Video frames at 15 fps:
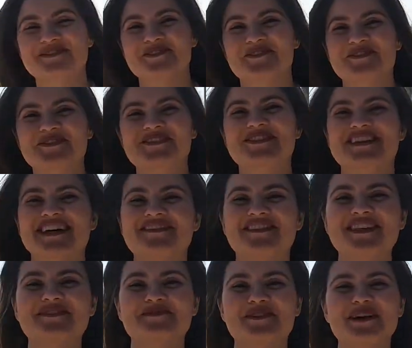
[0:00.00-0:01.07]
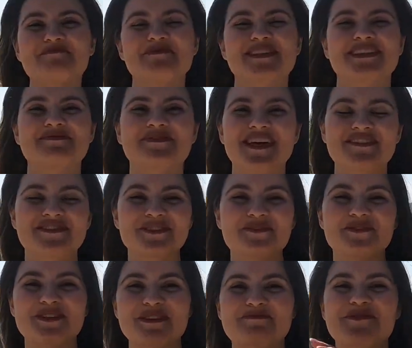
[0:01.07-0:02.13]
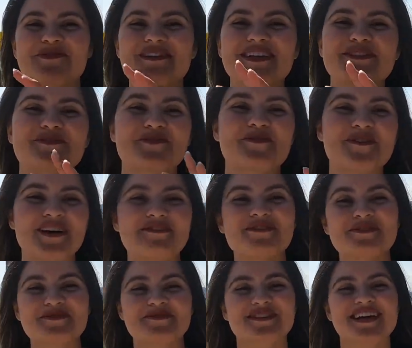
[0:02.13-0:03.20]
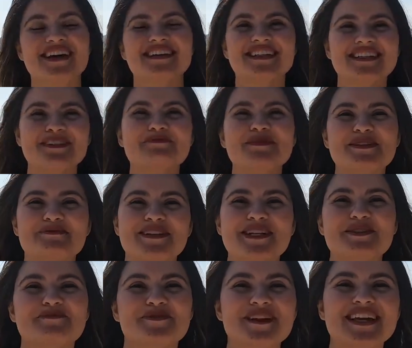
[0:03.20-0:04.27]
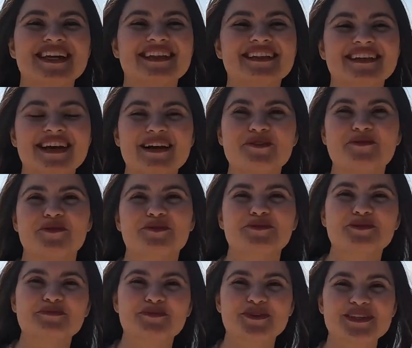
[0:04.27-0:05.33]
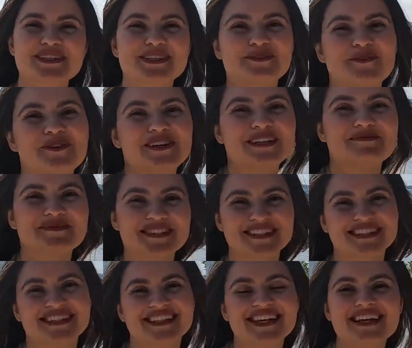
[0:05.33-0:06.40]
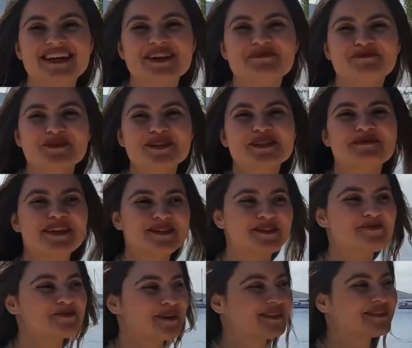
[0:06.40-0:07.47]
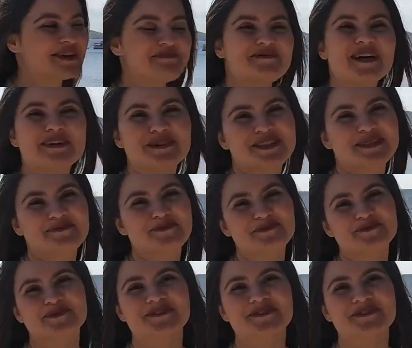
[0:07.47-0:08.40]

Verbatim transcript: çok güzel ve şu an bizim evin orada böyle çok hava rüzgarlıydı. Biz biraz buraya gelirken korktuk burası da öyle midir diye. Burası bence şu an tam yaz günü.